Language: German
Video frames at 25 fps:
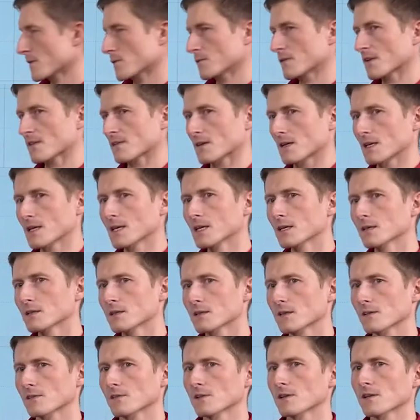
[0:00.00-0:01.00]
auf dieser linken,
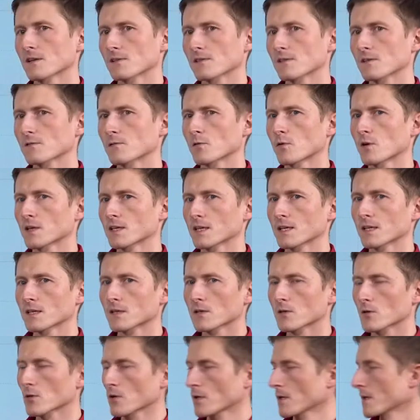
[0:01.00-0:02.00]
die Sie hier sich
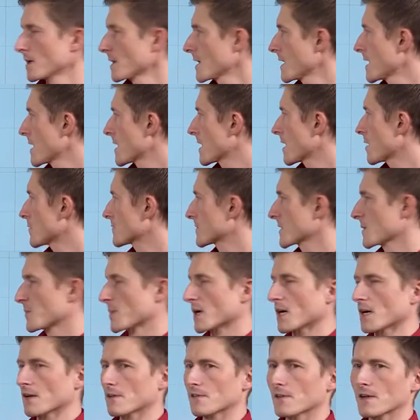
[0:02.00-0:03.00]
vordenken können, auf der
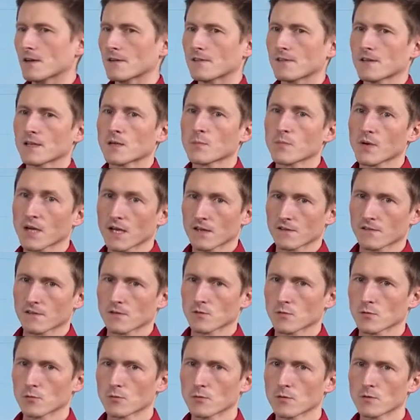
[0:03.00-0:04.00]
Preisachse eine
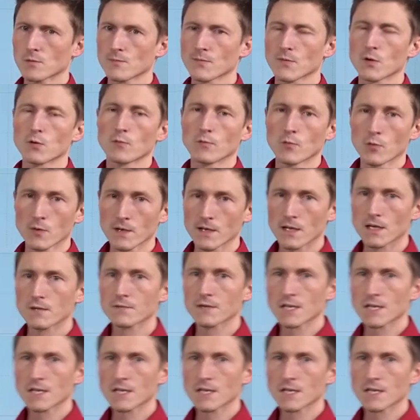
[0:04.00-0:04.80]
Preiserhöhung. Oh Wunder,